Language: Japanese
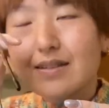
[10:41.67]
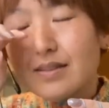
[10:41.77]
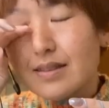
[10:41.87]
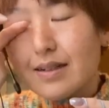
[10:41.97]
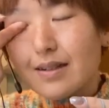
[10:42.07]

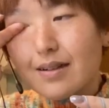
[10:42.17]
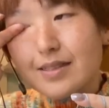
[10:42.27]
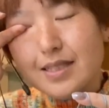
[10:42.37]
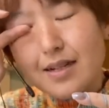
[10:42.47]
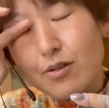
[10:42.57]
誰か
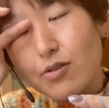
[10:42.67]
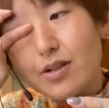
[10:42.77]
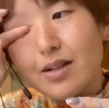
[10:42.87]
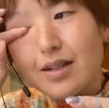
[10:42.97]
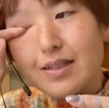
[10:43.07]
さ声
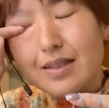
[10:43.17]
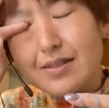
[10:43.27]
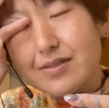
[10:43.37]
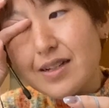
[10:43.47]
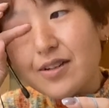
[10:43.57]
かけて
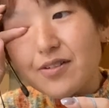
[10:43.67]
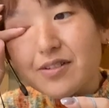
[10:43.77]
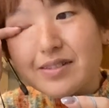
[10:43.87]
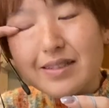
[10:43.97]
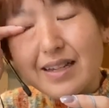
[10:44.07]
くれ
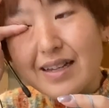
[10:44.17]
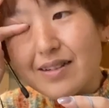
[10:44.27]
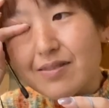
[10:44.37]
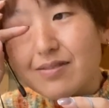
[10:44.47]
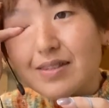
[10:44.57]
よって
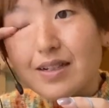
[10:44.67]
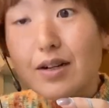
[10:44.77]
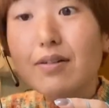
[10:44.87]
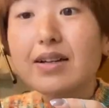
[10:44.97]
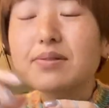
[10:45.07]
こんな
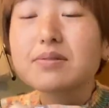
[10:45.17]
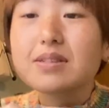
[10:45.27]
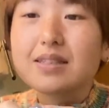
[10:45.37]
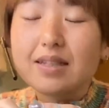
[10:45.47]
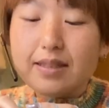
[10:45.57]
可愛い服
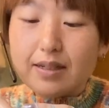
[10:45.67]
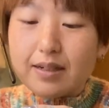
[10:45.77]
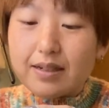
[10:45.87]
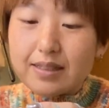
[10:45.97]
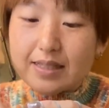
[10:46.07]
着てんだ
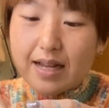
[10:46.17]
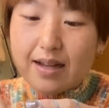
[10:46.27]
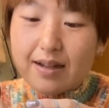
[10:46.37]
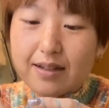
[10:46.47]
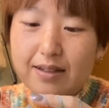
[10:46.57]
から
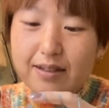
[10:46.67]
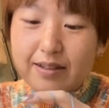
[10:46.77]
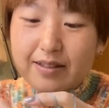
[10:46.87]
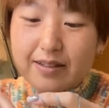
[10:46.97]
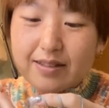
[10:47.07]
さ
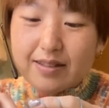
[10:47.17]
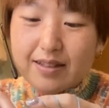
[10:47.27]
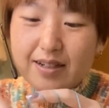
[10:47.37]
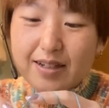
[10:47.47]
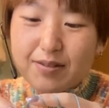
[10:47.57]

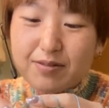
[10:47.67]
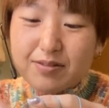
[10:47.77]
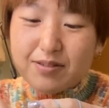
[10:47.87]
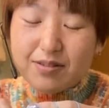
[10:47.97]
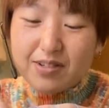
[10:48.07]
誰かほん
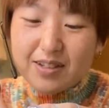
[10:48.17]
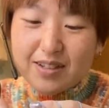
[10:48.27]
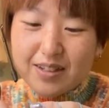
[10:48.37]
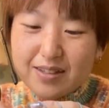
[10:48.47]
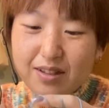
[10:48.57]
と声か
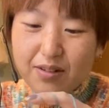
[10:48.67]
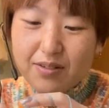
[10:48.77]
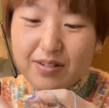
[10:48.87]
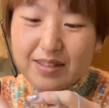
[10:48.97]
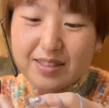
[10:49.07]
けて
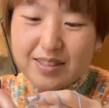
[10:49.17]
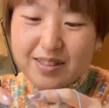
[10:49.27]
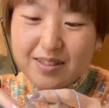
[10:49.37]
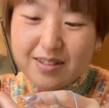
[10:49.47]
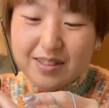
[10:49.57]
よ私だっ
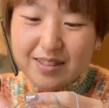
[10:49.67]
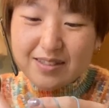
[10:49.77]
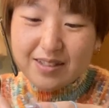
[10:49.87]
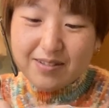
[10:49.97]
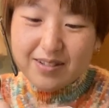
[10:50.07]
たら絶
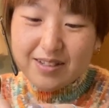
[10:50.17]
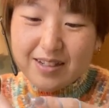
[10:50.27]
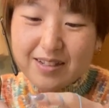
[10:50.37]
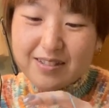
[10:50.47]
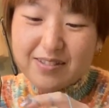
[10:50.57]
対声か
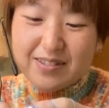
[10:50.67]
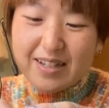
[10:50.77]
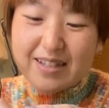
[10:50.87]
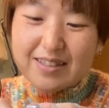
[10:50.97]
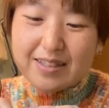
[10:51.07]
けるよ
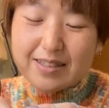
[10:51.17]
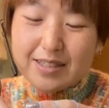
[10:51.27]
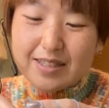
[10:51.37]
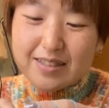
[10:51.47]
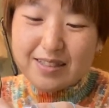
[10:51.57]
なってさ
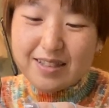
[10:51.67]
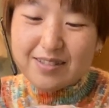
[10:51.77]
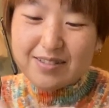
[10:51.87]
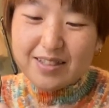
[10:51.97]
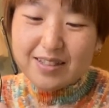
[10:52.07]
散々
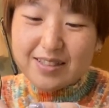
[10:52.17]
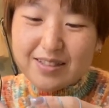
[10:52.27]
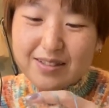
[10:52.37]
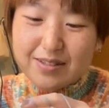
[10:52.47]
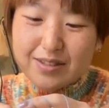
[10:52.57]
言ってたじゃ
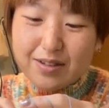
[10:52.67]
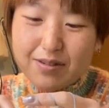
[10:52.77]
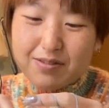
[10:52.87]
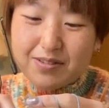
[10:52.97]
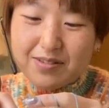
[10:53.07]
ないですか
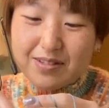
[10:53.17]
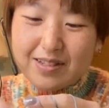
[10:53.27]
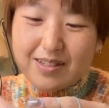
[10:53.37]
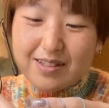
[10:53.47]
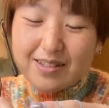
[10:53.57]
この
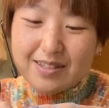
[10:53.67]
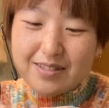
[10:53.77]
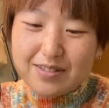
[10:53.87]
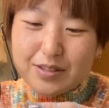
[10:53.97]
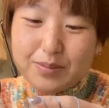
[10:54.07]

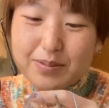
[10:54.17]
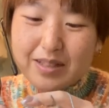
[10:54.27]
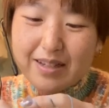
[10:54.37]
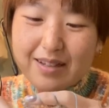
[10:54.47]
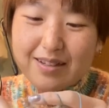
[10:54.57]
YouTube
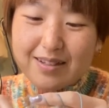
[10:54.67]
で。